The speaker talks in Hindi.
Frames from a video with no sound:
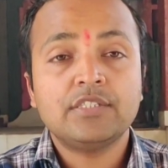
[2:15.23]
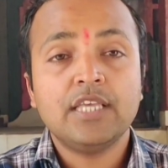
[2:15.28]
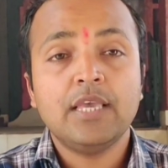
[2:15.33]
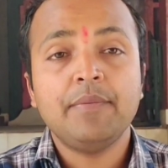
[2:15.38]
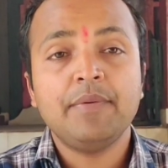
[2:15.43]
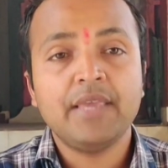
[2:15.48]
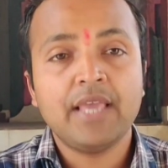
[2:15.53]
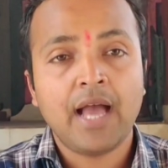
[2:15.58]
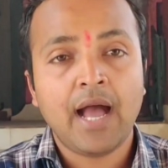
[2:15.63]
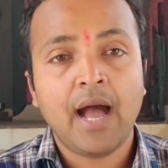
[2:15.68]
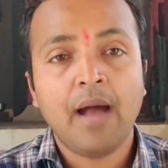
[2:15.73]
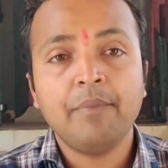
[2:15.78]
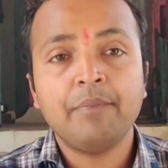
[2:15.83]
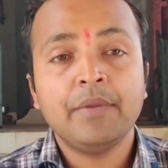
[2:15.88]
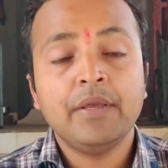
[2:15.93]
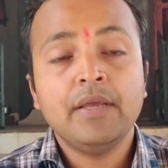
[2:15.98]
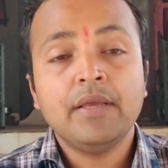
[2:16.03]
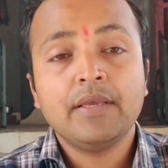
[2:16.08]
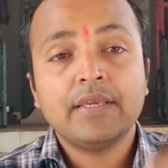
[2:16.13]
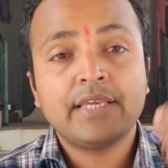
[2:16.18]
उसे भी
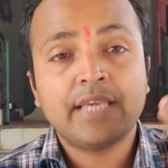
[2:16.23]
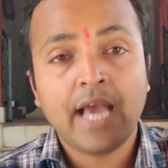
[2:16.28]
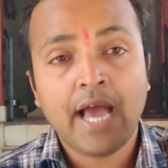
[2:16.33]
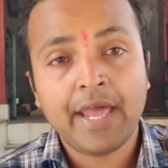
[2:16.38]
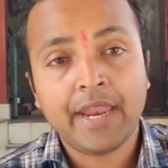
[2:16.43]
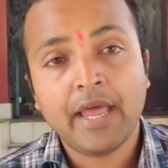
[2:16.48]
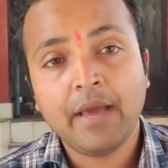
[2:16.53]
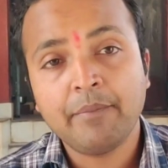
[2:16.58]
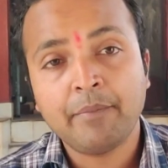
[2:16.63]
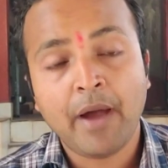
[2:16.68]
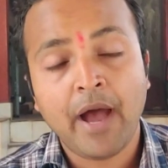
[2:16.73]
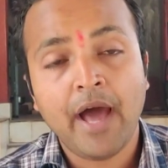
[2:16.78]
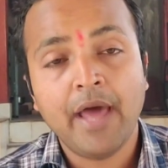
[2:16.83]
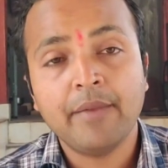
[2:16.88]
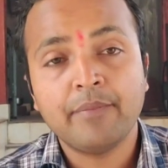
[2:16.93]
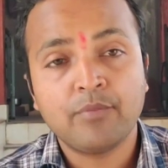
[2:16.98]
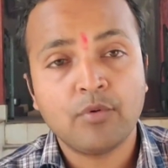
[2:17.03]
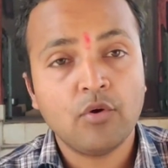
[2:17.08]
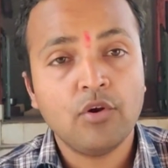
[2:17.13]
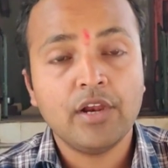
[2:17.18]
आप ग्यारह
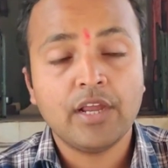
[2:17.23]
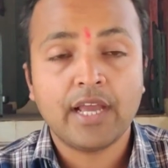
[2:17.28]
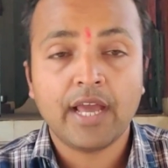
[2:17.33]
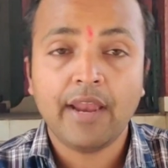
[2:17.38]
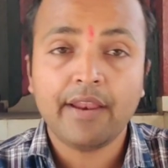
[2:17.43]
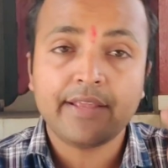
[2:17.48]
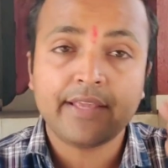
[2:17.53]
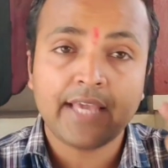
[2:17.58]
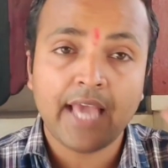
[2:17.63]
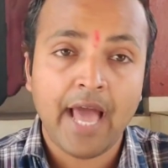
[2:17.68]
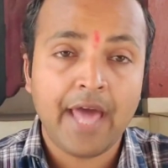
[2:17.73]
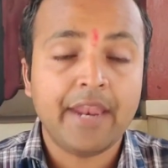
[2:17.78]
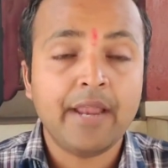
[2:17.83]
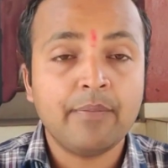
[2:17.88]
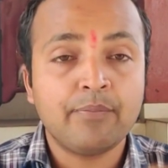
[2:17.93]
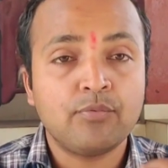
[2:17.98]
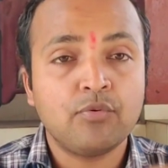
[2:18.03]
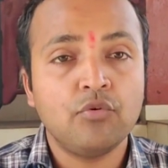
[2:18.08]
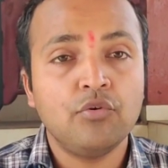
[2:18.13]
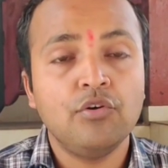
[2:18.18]
बार बोलकर
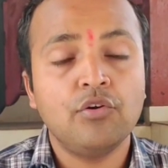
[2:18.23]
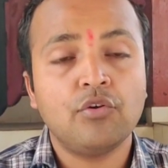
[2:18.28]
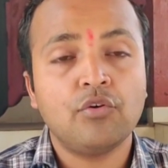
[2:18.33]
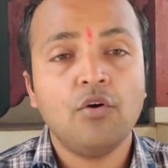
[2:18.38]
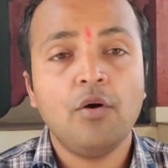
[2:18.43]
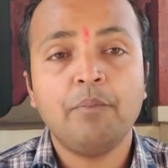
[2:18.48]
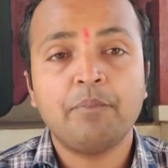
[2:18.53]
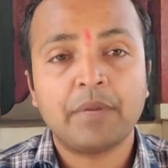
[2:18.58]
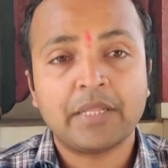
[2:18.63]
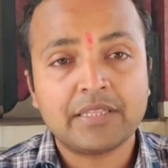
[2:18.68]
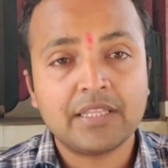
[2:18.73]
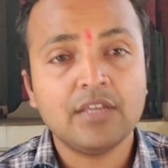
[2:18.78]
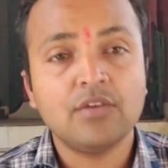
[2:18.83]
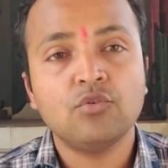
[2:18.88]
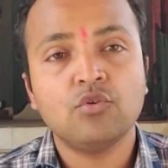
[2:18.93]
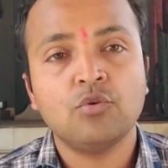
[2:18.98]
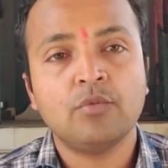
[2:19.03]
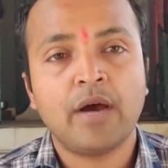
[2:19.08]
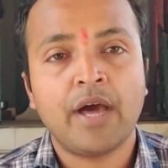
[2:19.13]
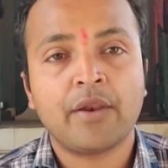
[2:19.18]
ग्यारह फूल को प्रति
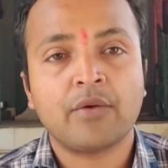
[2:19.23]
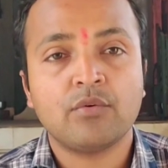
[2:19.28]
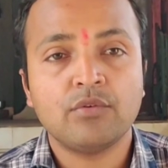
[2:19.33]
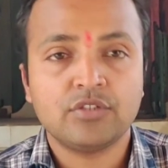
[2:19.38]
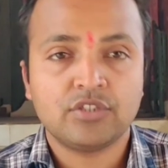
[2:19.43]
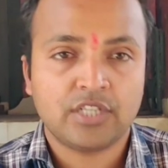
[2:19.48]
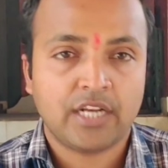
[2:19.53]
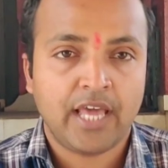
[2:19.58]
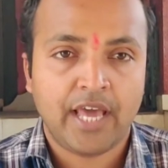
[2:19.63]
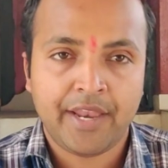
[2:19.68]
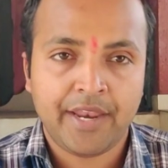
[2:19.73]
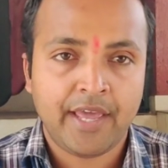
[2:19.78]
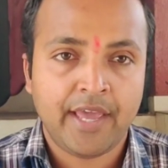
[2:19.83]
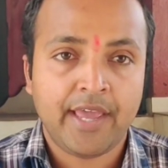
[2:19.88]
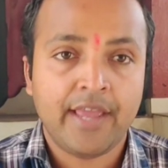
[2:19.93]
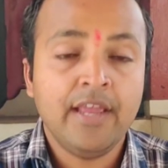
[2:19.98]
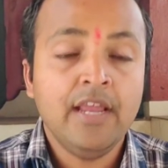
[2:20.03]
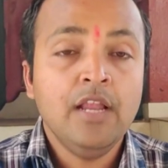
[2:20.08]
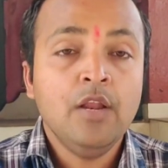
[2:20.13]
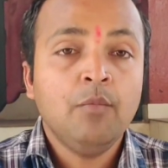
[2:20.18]
गुरुवार को चढ़ाना
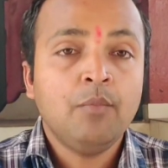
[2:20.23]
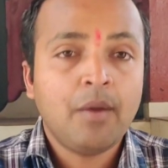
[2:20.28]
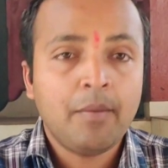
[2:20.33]
है